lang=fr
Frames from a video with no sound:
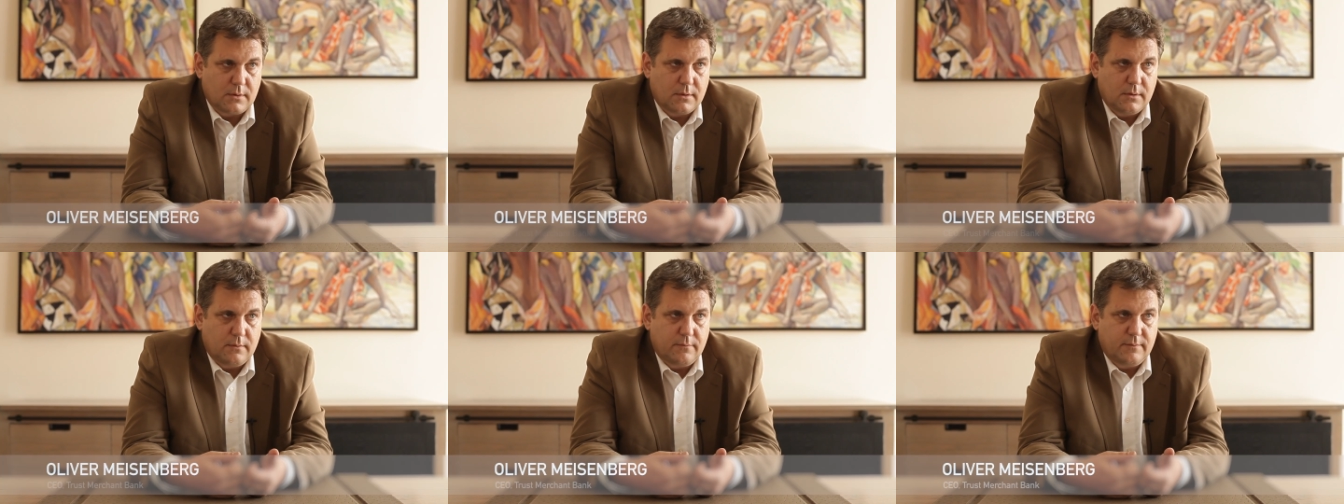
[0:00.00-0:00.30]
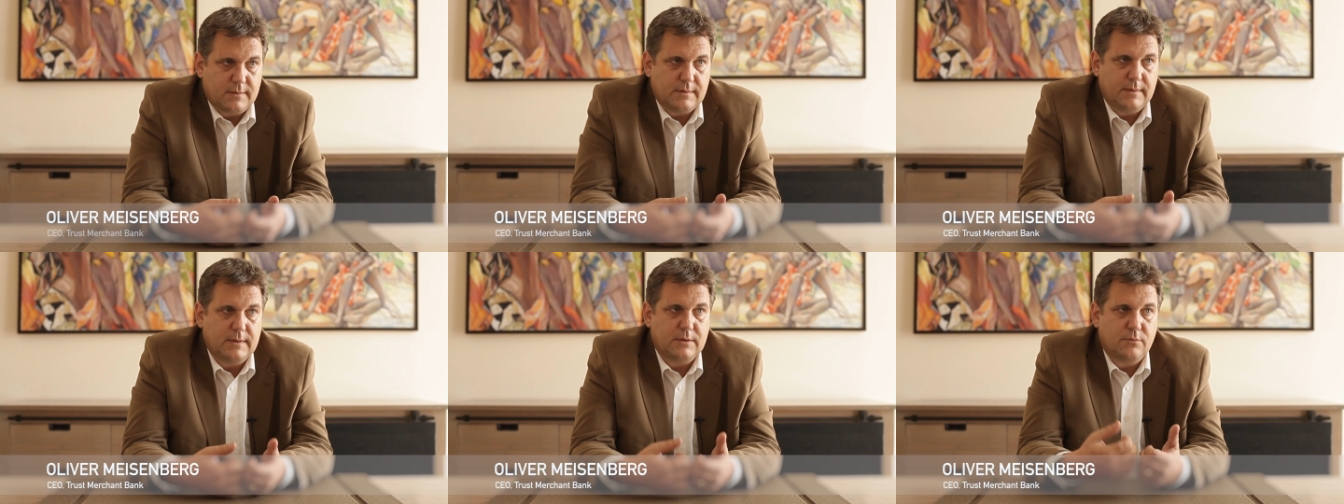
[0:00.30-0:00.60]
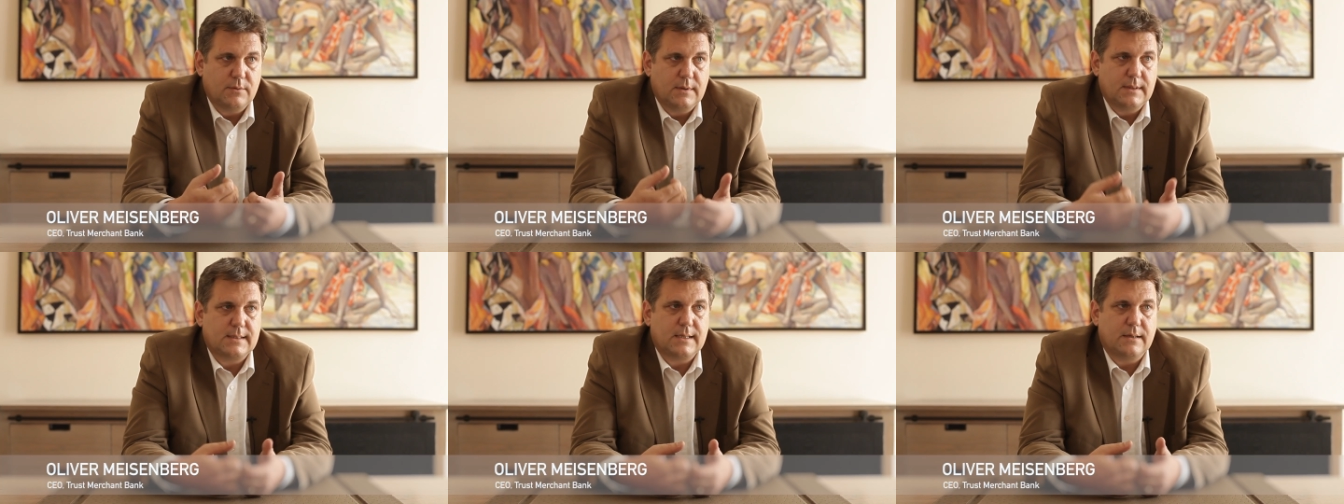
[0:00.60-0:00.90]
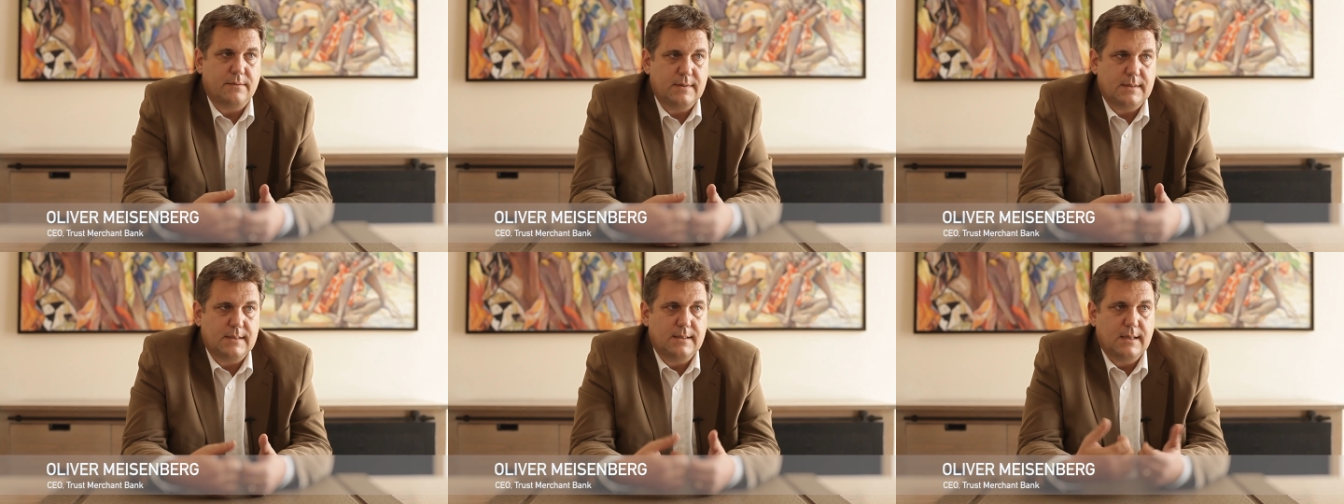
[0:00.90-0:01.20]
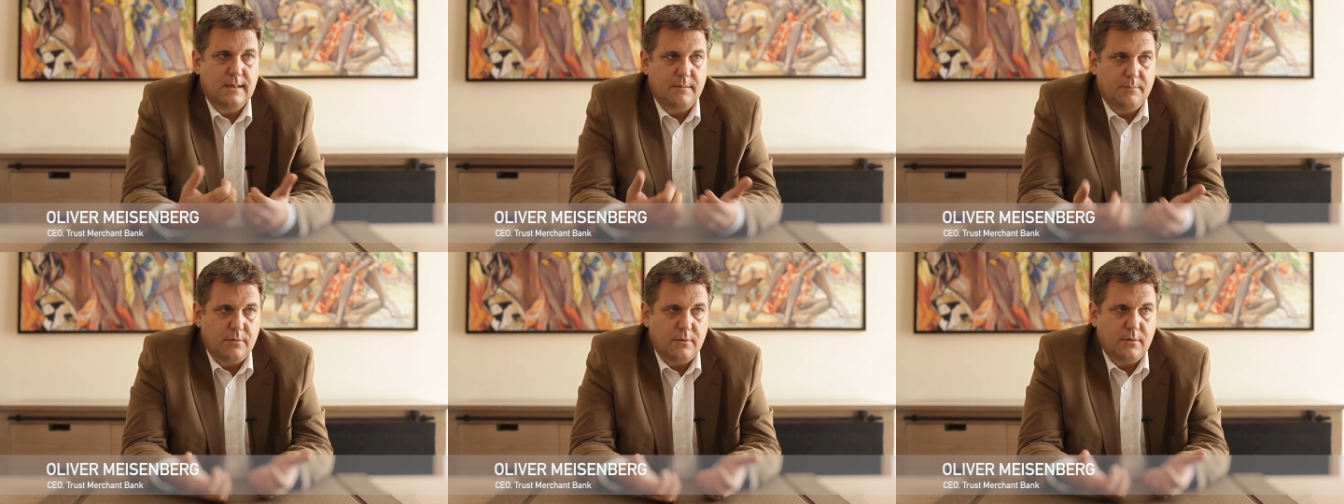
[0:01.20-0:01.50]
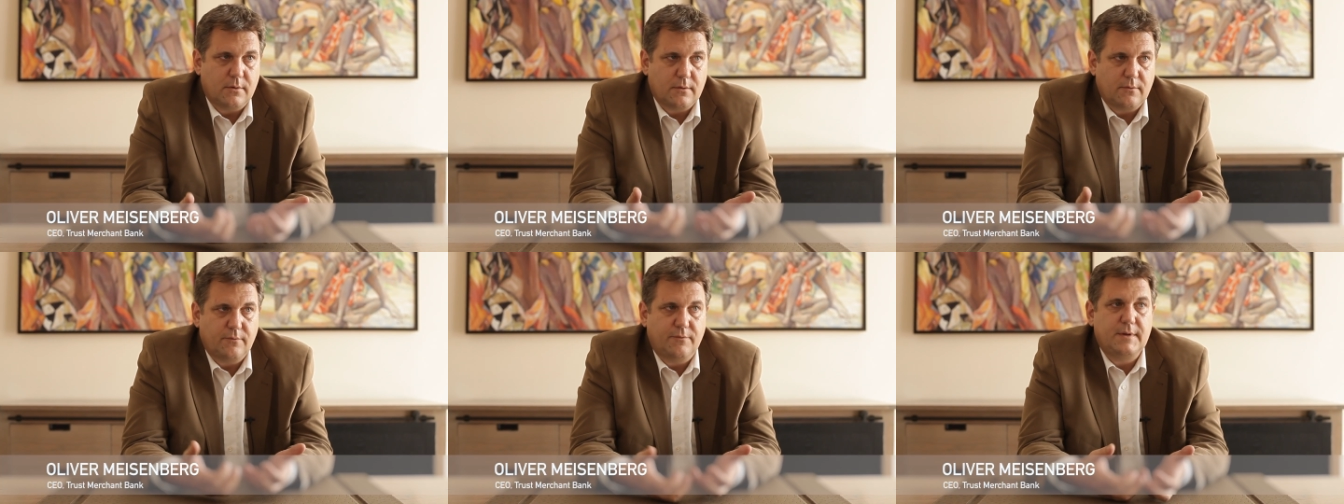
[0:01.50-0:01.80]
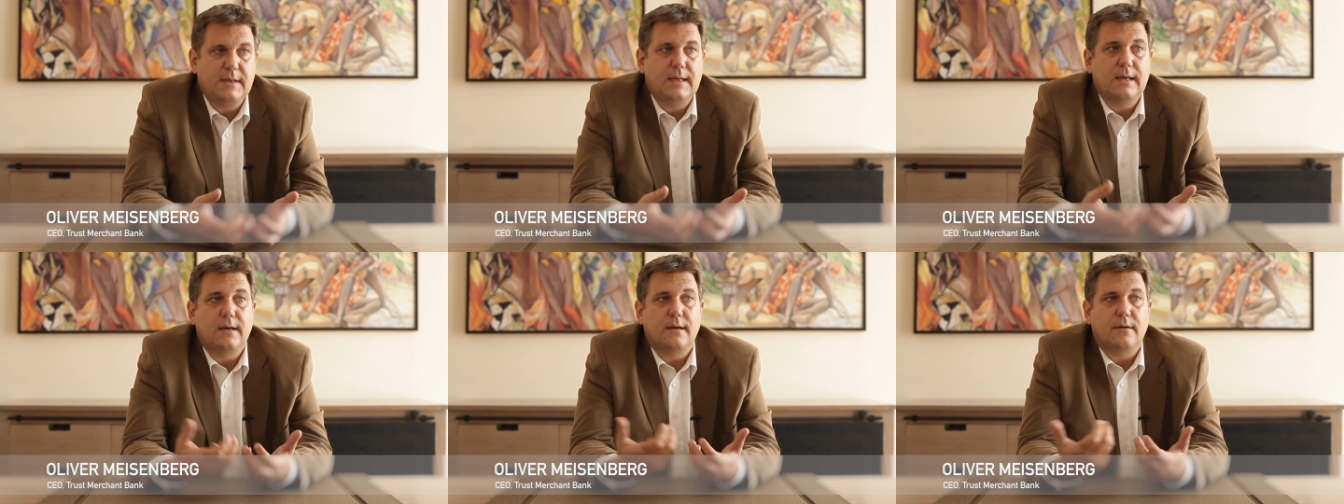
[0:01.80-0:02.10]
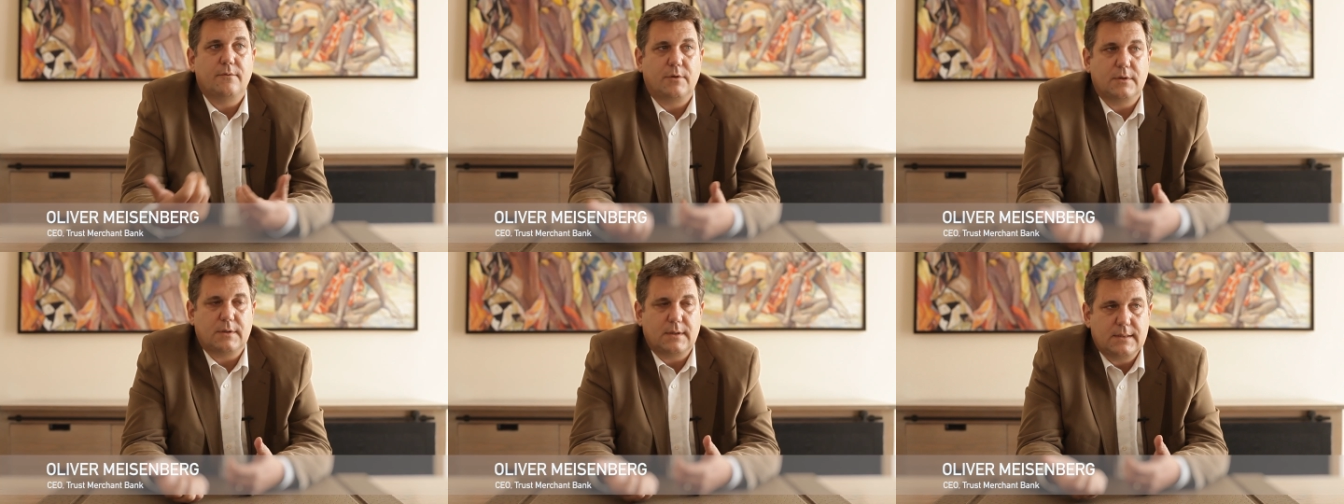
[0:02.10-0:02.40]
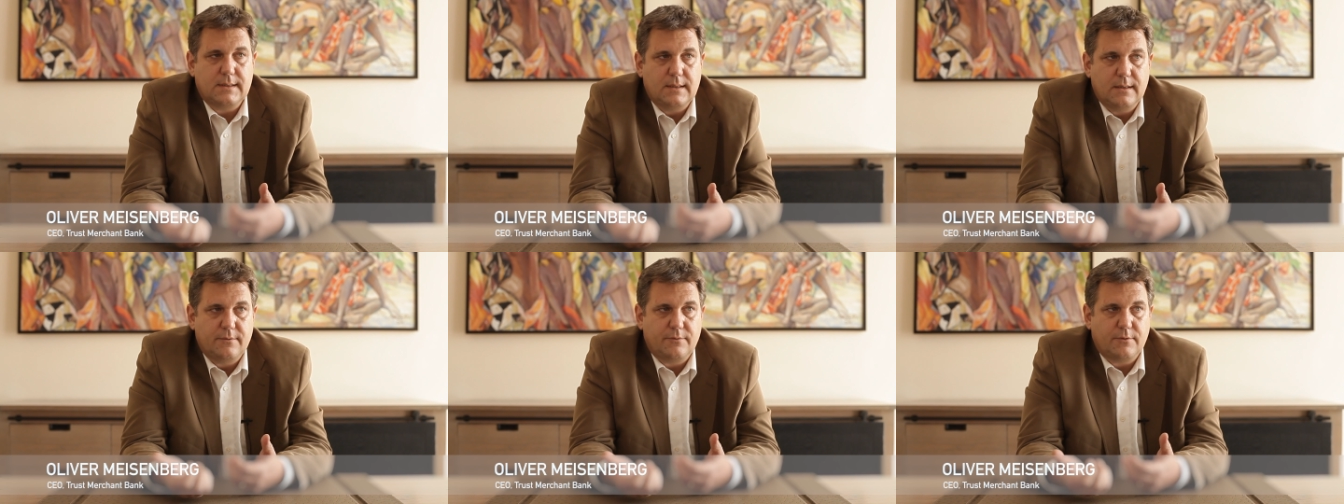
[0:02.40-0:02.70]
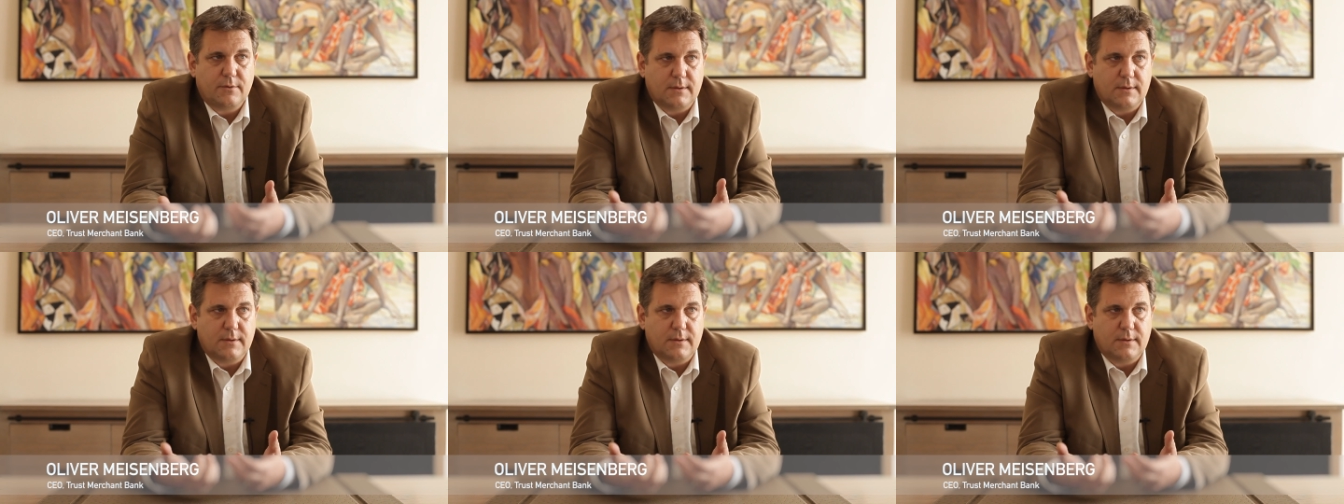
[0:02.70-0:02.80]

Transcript: Vous avez tous les services de la banque via votre téléphone.